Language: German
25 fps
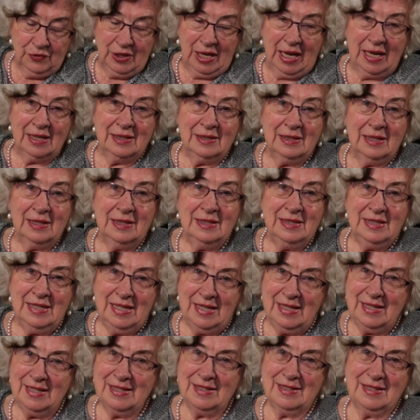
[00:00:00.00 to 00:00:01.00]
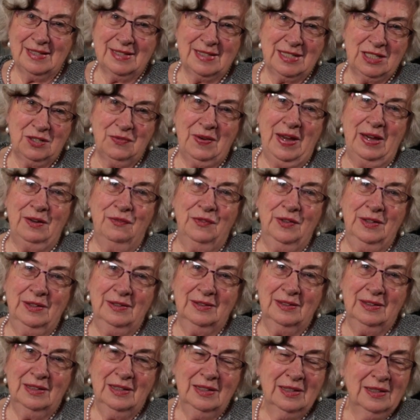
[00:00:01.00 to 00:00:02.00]
wie ein Nicht-Zweifeln.
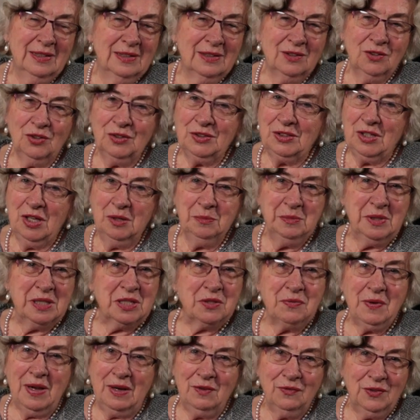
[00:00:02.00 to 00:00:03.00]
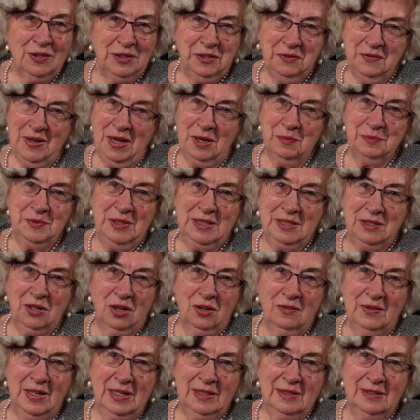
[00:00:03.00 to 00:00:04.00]
Gott kann mit Zweiflern überhaupt nicht
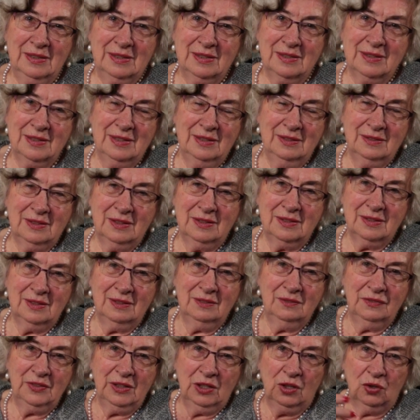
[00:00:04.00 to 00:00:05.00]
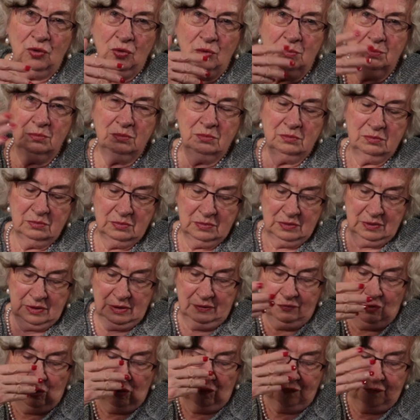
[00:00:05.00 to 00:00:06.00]
arbeiten. Die sind, die sind wie
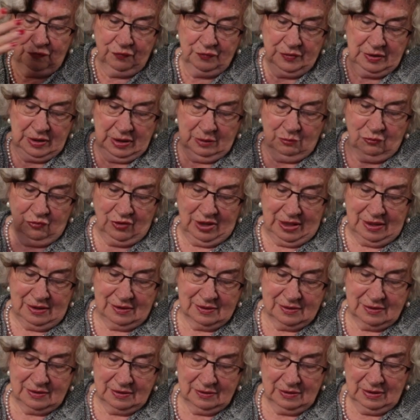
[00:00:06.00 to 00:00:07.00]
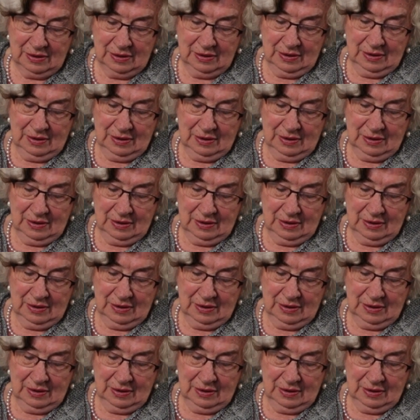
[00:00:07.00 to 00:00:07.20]
herumgeworfen im Wind.